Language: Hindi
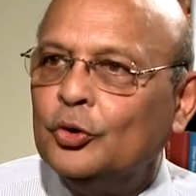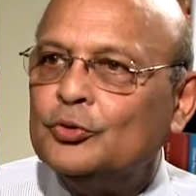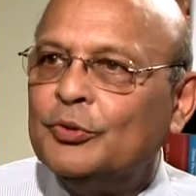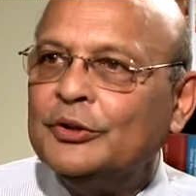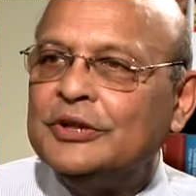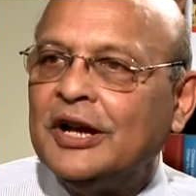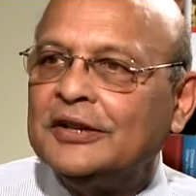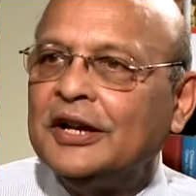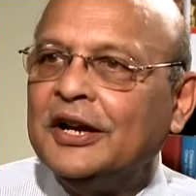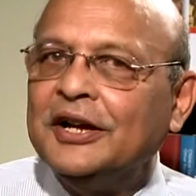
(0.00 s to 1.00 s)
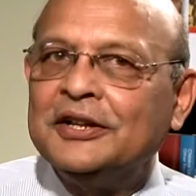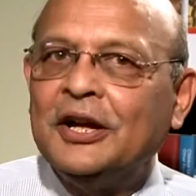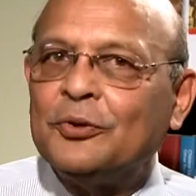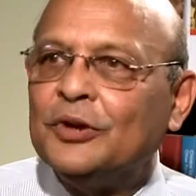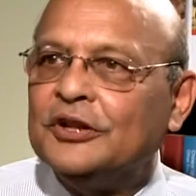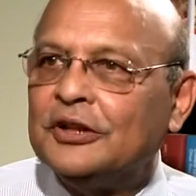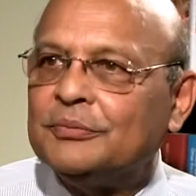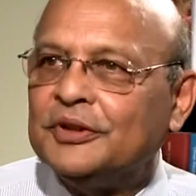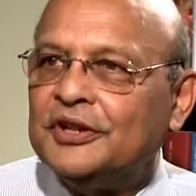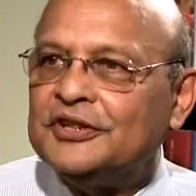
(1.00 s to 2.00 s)
दुश्मन चाहता है कि अरुणाचल
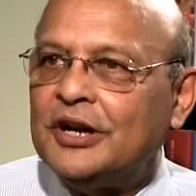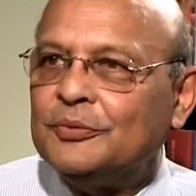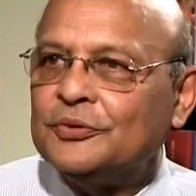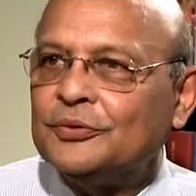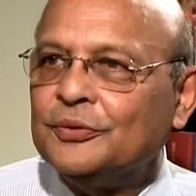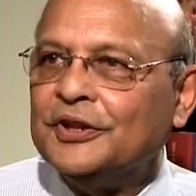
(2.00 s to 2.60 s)
प्रदेश आप उसको